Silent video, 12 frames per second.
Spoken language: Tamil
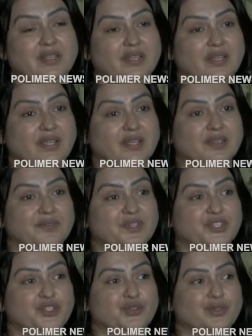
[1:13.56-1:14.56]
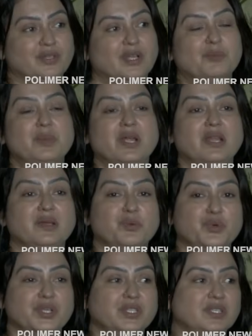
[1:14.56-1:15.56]
தெரியாத விஷயம் நம்மளால்
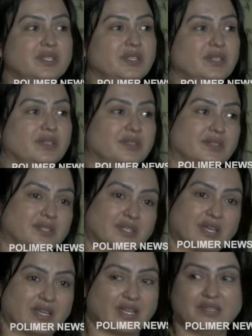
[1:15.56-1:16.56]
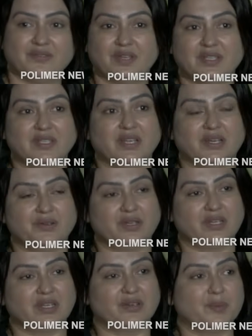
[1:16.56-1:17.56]
முடிஞ்சது யாராவது வந்து
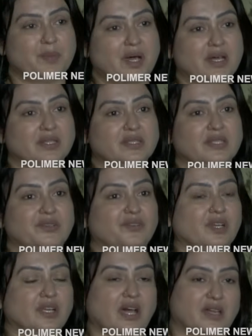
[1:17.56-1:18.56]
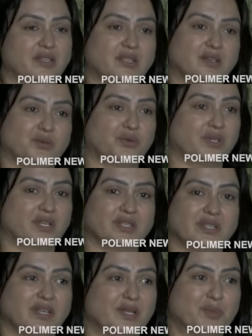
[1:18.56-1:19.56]
நடுவில் நடுவில் பார்த்துட்டு இவங்களுக்கு ஆறுதல்
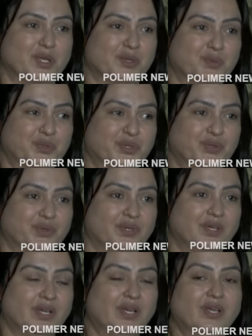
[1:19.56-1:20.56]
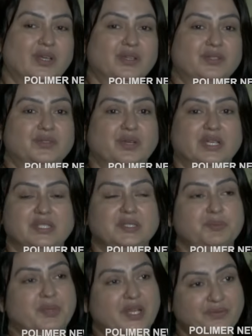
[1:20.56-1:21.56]
கொடுக்குறது தான் நம்மளால முடியும் ஸோ ஐ
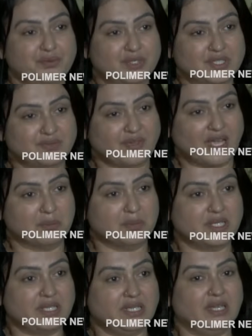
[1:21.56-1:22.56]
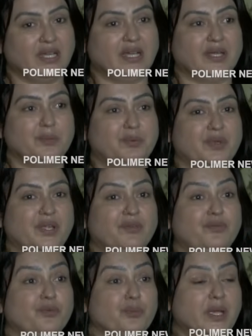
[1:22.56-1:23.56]
ஜஸ்ட் ப்ரே ஃபார் திஸ் ஃபேமிலி ஐ ப்ரே
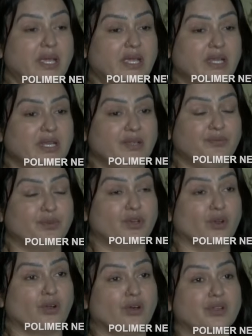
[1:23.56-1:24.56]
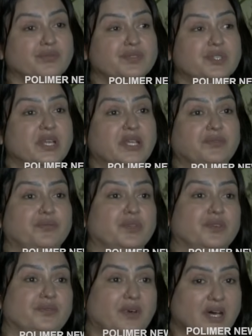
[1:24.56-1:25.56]
ஃபார் மெயின்லி ஃபார் லாட் ஆஃப் ஸ்ட்ரென்த் ஃபார்
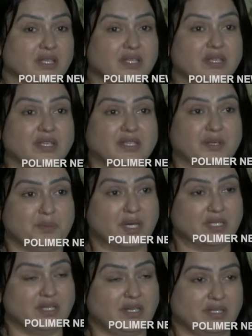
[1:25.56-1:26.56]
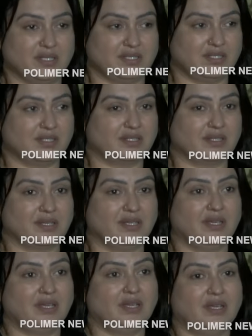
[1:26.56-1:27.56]
த ஃபாதர் அண்ட் த மதர் அண்ட் த சிஸ்டர்
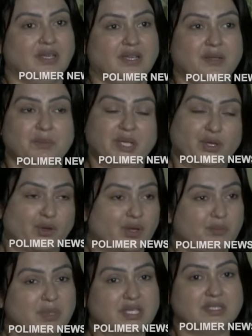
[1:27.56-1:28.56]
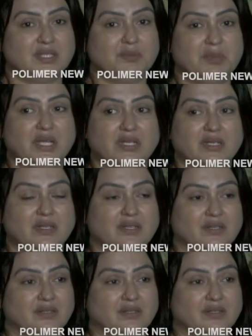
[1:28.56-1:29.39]
மே காட் பிளெஸ் தெம் அண்ட்